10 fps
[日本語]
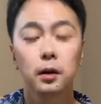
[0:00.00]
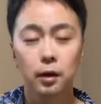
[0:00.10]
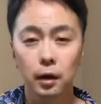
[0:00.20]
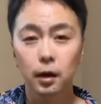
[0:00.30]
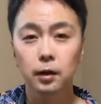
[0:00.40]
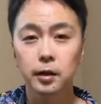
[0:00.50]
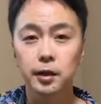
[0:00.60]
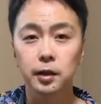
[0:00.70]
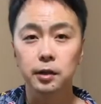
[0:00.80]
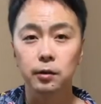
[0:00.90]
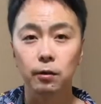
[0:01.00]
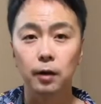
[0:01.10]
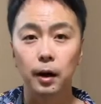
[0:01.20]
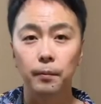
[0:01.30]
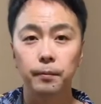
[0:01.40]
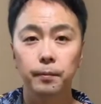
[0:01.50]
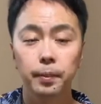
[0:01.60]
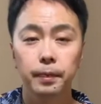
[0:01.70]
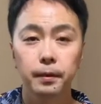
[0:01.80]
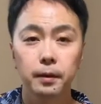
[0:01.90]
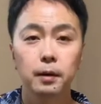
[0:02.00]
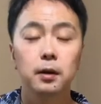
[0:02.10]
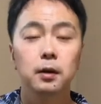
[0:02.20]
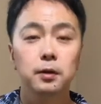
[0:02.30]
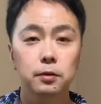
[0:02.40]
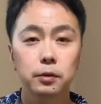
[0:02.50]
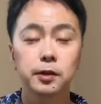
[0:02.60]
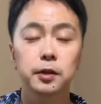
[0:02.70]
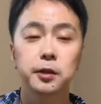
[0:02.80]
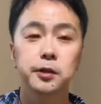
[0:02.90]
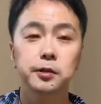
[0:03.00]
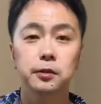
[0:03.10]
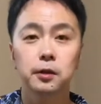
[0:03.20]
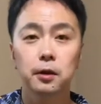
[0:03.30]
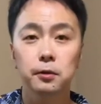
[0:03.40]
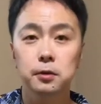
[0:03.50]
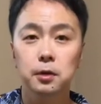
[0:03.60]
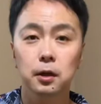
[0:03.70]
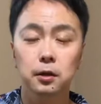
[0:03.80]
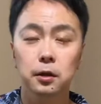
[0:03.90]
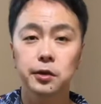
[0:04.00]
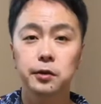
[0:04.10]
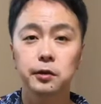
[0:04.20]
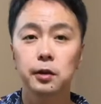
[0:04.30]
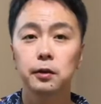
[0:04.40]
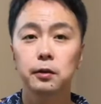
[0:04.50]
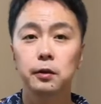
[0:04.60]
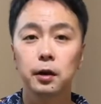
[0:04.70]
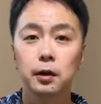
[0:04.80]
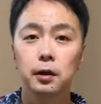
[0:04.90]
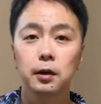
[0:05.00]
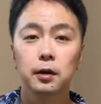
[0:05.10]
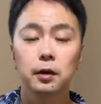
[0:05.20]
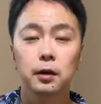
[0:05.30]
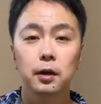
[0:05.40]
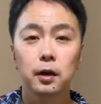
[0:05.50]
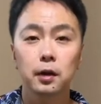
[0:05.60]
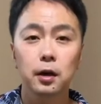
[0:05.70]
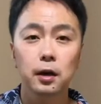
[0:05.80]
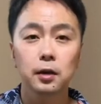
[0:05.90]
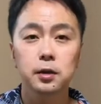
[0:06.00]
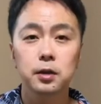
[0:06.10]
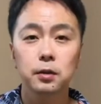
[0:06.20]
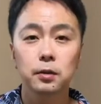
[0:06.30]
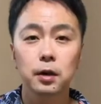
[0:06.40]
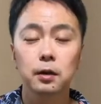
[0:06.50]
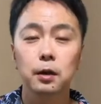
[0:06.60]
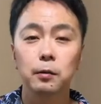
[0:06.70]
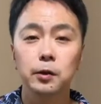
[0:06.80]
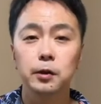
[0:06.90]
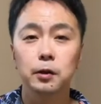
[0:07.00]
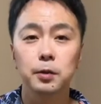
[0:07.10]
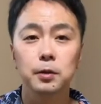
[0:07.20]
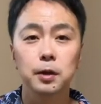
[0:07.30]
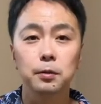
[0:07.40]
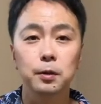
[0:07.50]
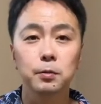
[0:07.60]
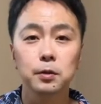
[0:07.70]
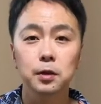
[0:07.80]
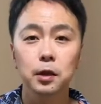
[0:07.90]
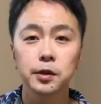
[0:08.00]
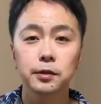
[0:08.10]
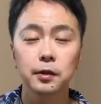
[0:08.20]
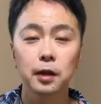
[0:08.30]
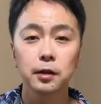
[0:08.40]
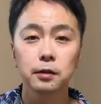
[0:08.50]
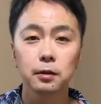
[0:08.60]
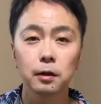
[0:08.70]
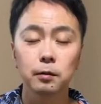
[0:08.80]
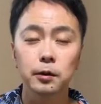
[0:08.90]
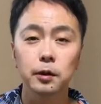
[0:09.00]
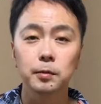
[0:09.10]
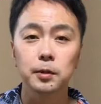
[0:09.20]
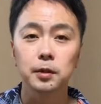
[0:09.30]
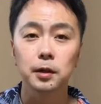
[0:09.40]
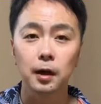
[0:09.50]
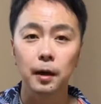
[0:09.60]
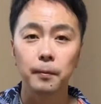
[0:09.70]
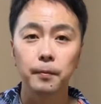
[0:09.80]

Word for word: かがでしたでしょうか少しチューナーを使ったチューニングより経験が必要となるかもしれませんので難しく感じるかもしれませんが